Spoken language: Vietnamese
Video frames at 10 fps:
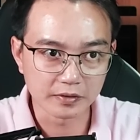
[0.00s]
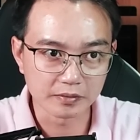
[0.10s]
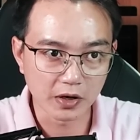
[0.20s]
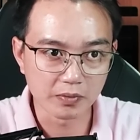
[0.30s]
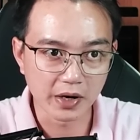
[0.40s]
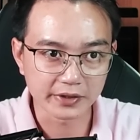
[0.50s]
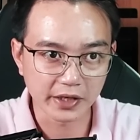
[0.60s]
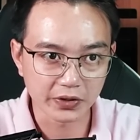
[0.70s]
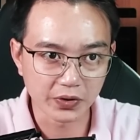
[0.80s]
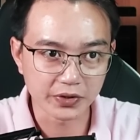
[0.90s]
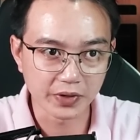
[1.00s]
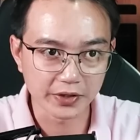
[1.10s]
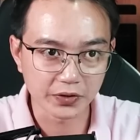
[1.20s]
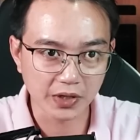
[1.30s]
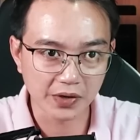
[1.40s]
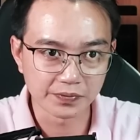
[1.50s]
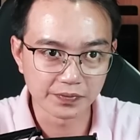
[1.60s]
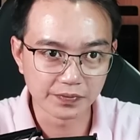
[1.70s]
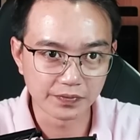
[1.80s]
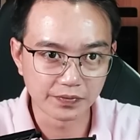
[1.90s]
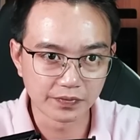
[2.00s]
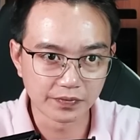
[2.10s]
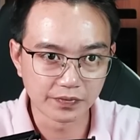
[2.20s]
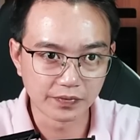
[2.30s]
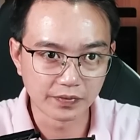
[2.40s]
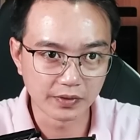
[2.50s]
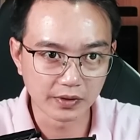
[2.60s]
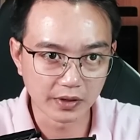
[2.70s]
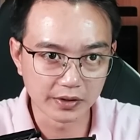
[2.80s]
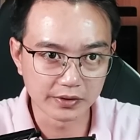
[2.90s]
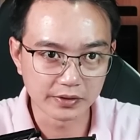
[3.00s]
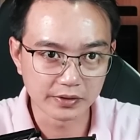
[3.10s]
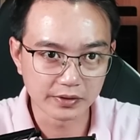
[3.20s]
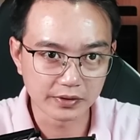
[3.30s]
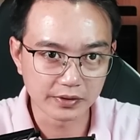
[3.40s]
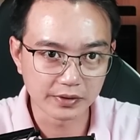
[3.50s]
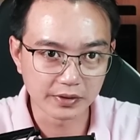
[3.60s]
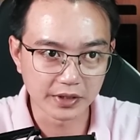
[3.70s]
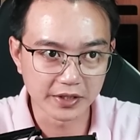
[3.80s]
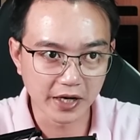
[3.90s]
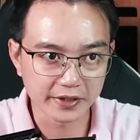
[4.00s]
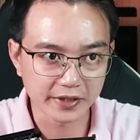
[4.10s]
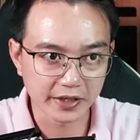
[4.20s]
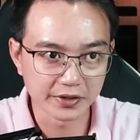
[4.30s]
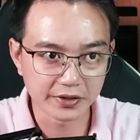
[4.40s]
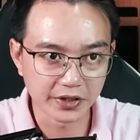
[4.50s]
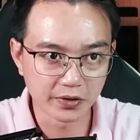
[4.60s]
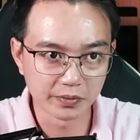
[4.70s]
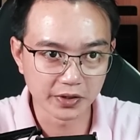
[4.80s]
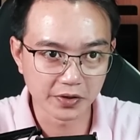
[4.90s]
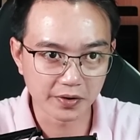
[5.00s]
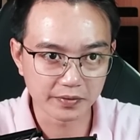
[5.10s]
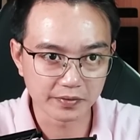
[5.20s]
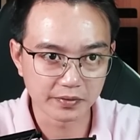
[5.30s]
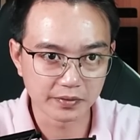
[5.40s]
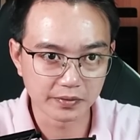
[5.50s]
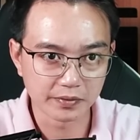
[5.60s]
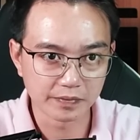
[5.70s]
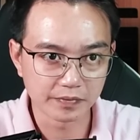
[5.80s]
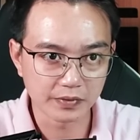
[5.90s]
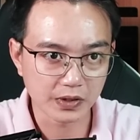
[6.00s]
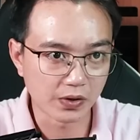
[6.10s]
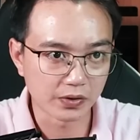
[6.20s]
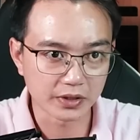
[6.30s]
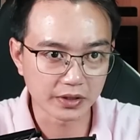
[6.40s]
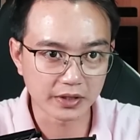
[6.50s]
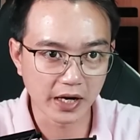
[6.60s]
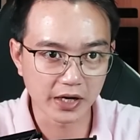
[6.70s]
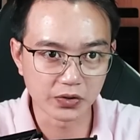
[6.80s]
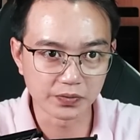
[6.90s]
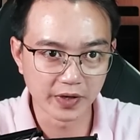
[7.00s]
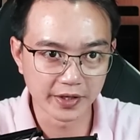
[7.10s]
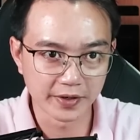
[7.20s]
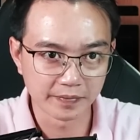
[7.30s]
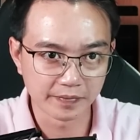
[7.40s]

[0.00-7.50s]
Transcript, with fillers: "Mau mang thằng đó vô đây cho tao. Nhớ, chỉ hai thằng được đi cùng với nó, còn tất cả cút về đi."